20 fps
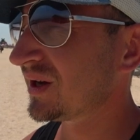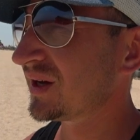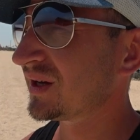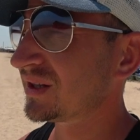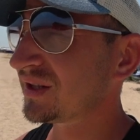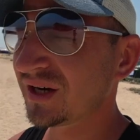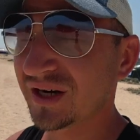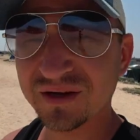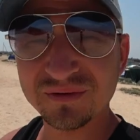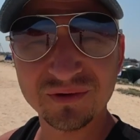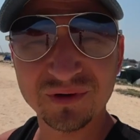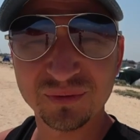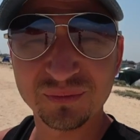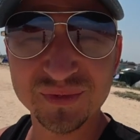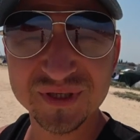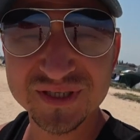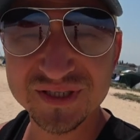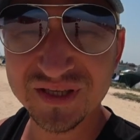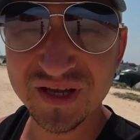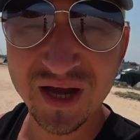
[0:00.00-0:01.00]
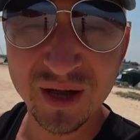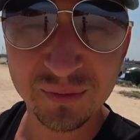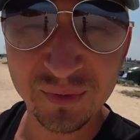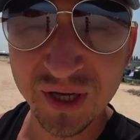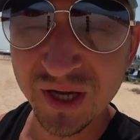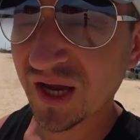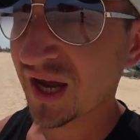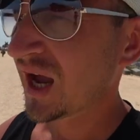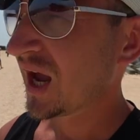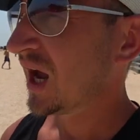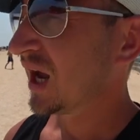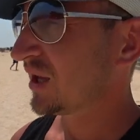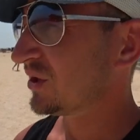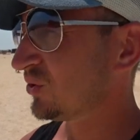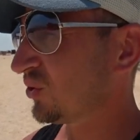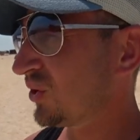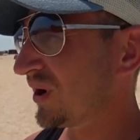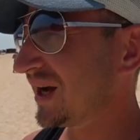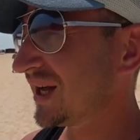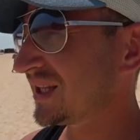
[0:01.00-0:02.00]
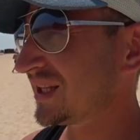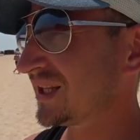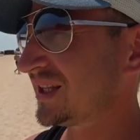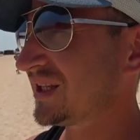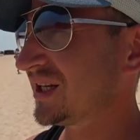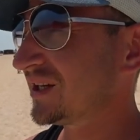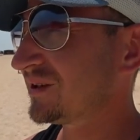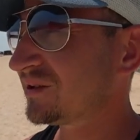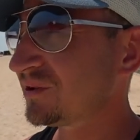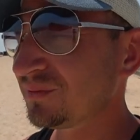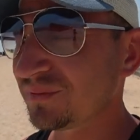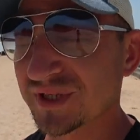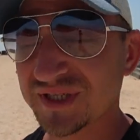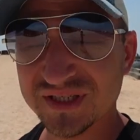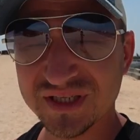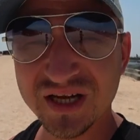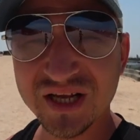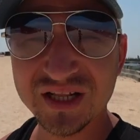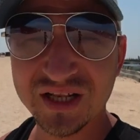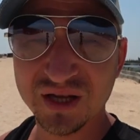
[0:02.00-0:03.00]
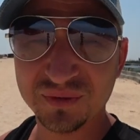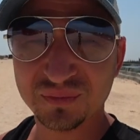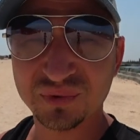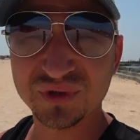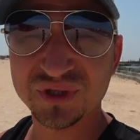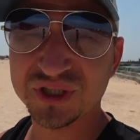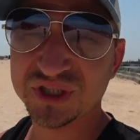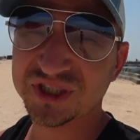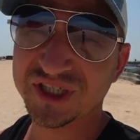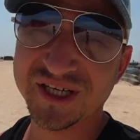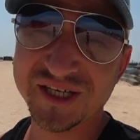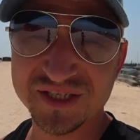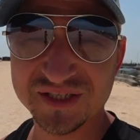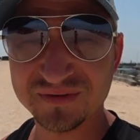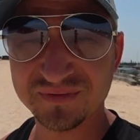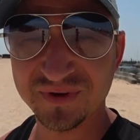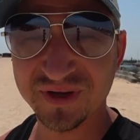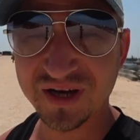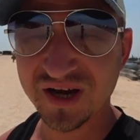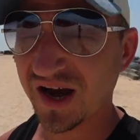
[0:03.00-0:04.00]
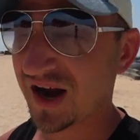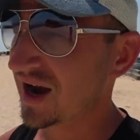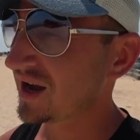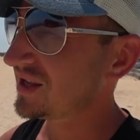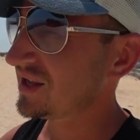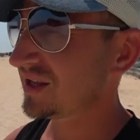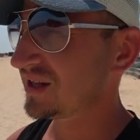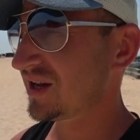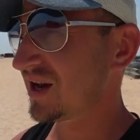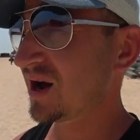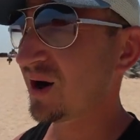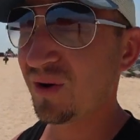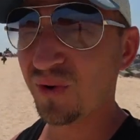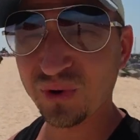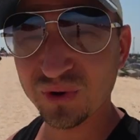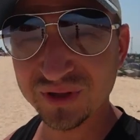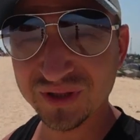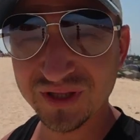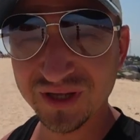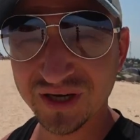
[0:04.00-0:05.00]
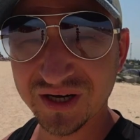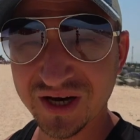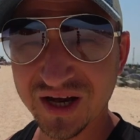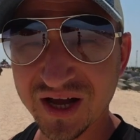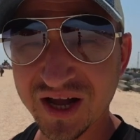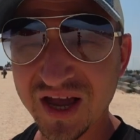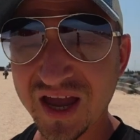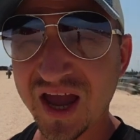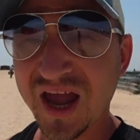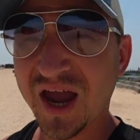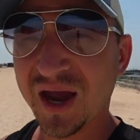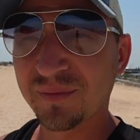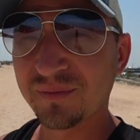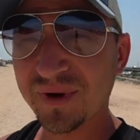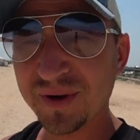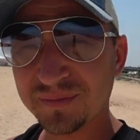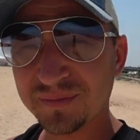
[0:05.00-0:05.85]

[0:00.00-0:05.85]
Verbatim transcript: тревел местами. Но это тревел места для путешествия, а не для отдыха. Мы